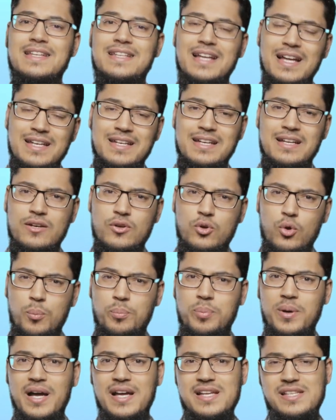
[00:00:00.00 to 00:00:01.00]
Dann
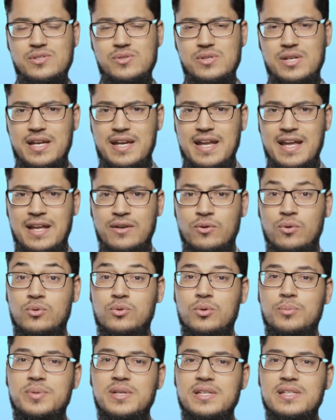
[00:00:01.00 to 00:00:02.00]
lobpreist du deinen Herrn und
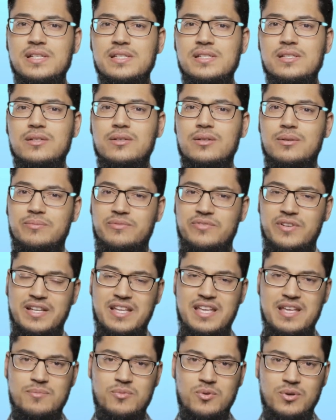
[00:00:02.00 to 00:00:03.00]
du bittest um
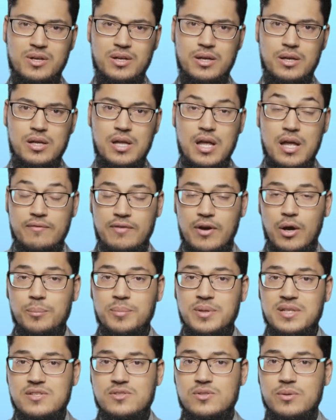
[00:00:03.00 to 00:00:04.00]
Vergebung. Warum
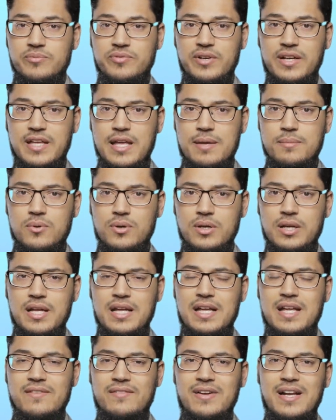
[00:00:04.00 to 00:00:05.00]
bittest du um Vergebung?
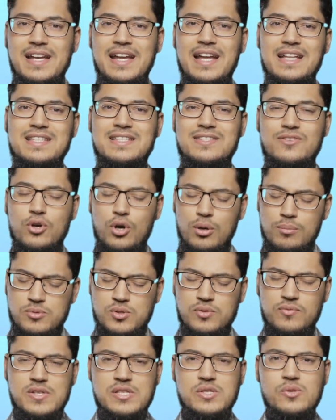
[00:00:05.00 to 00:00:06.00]
Weil jetzt kommen
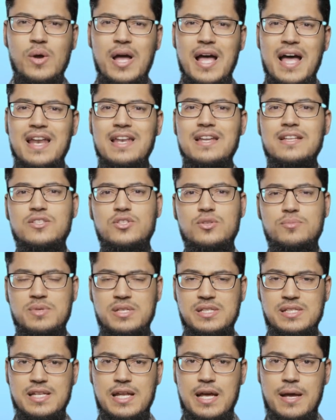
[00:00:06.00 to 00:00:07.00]
sowieso alle zum
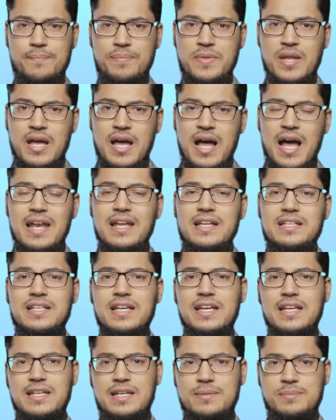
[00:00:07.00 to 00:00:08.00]
Islam. Alle
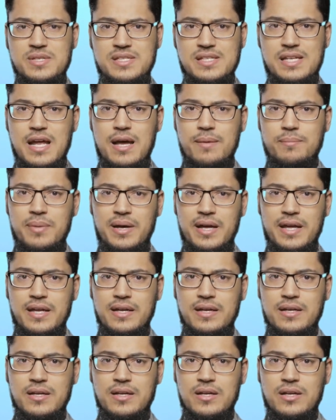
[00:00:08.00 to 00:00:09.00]
treten dem Islam bei.
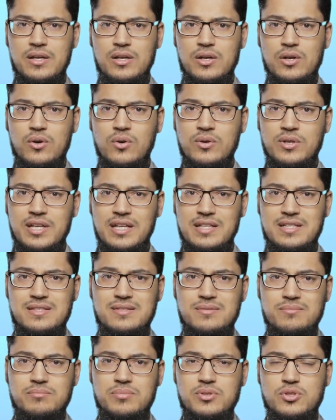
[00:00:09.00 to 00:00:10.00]
Und
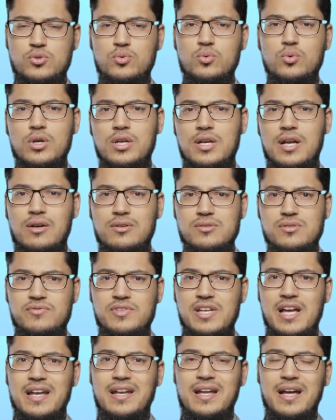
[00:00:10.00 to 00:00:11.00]
jetzt bist du genauso
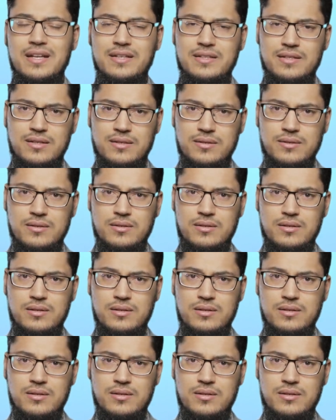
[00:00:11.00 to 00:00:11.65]
wie alle anderen.